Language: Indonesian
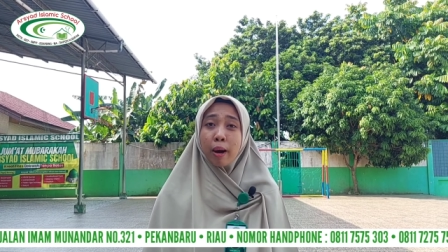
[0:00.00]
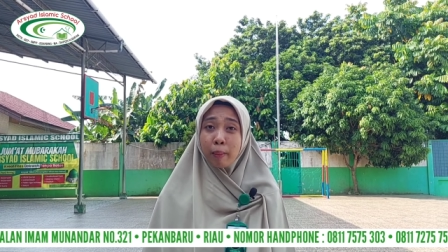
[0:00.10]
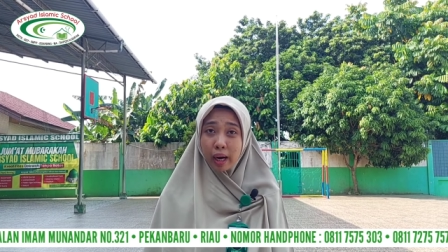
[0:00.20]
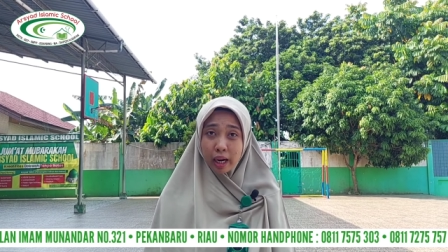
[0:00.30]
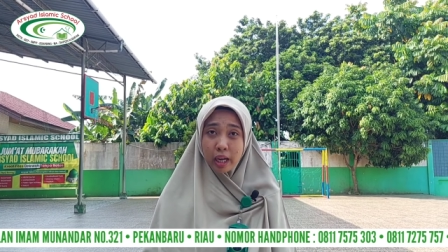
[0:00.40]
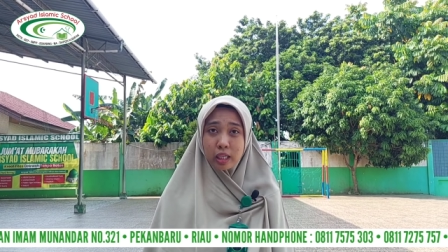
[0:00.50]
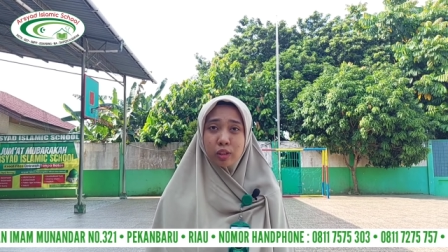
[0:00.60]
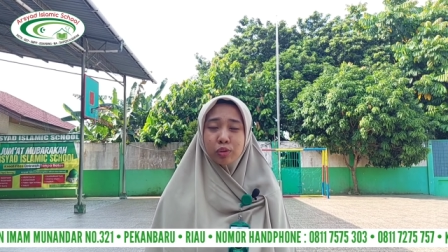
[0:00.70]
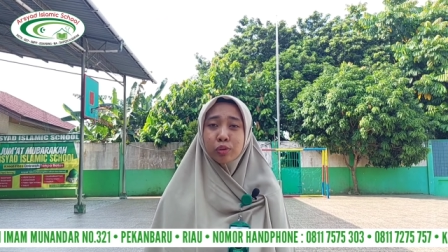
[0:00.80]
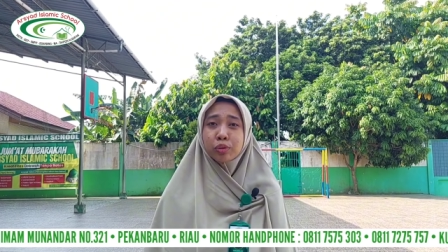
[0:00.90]
Maka dari
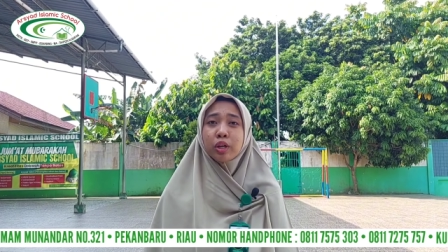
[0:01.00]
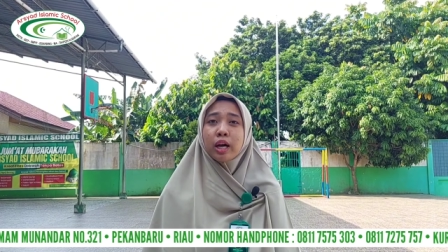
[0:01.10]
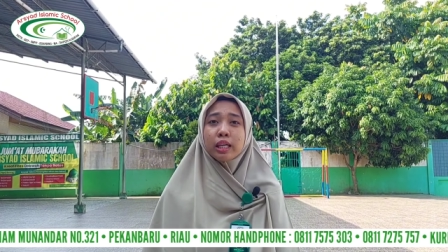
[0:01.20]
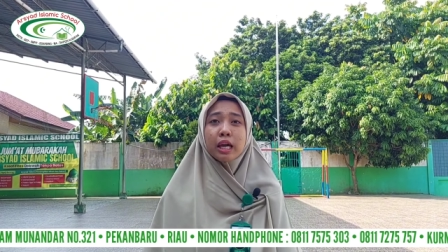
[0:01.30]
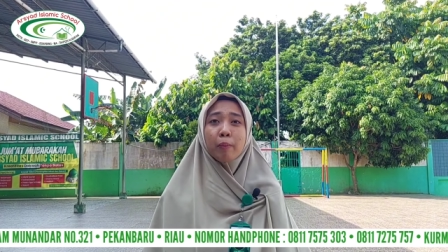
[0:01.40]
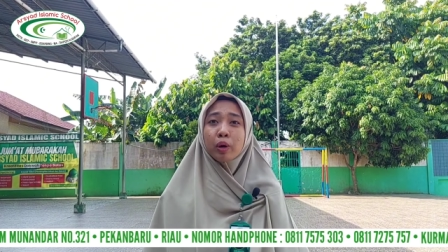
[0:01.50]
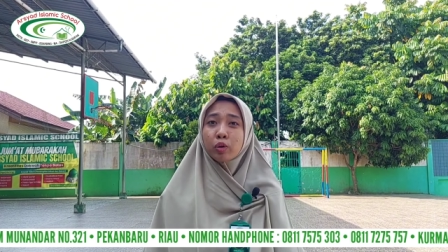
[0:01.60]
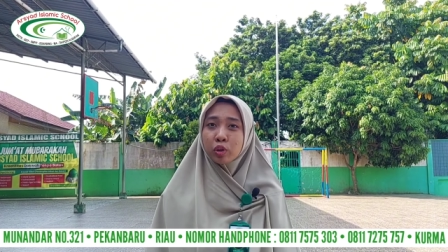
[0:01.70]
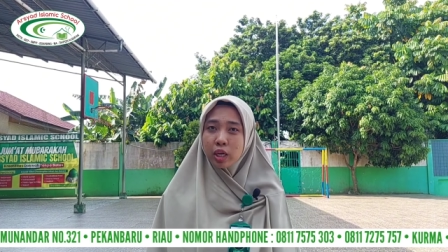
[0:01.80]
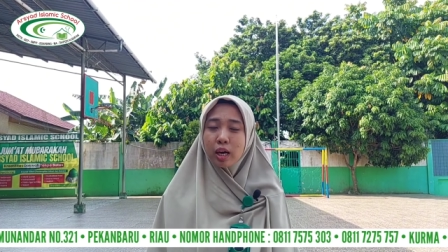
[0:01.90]
itu, ia
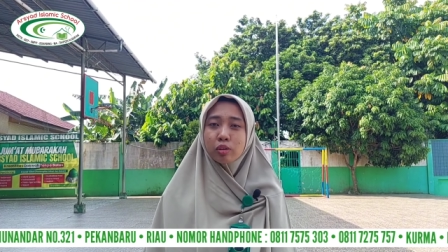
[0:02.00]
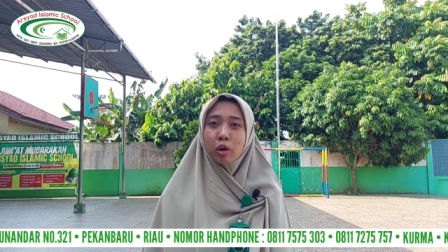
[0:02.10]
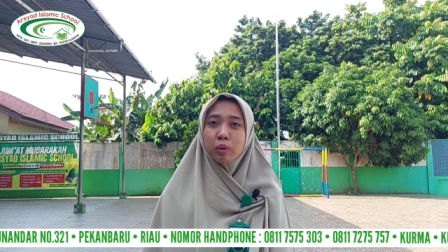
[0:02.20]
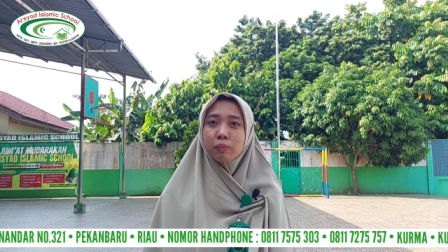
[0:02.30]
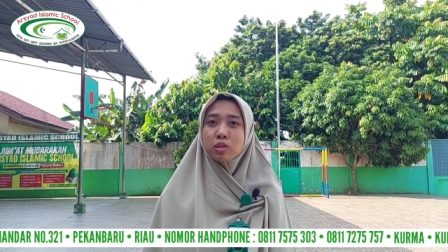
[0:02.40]
mengundang Rabi